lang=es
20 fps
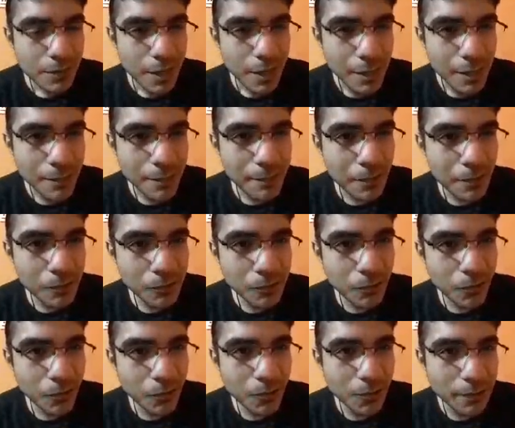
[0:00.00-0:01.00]
Ahí va con
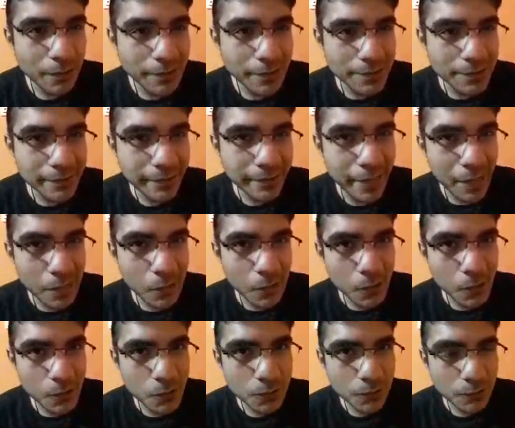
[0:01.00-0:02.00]
todo el
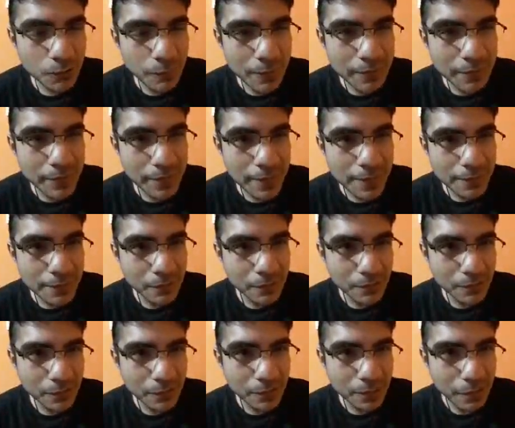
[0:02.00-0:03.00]
Excalius B3
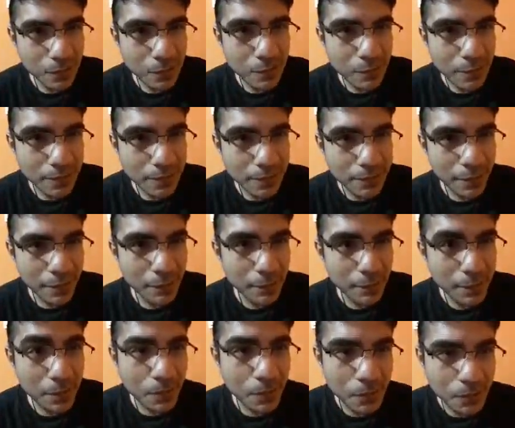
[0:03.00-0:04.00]
contra un Valtrek
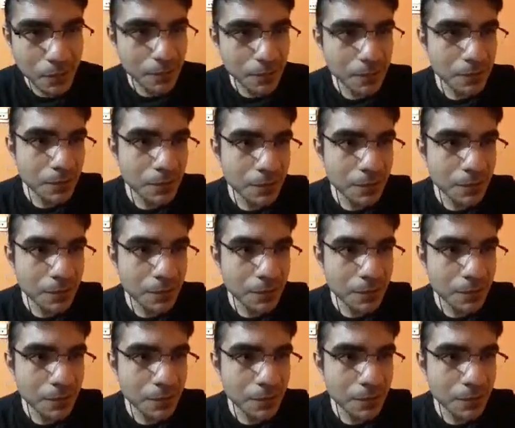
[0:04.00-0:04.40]
B1.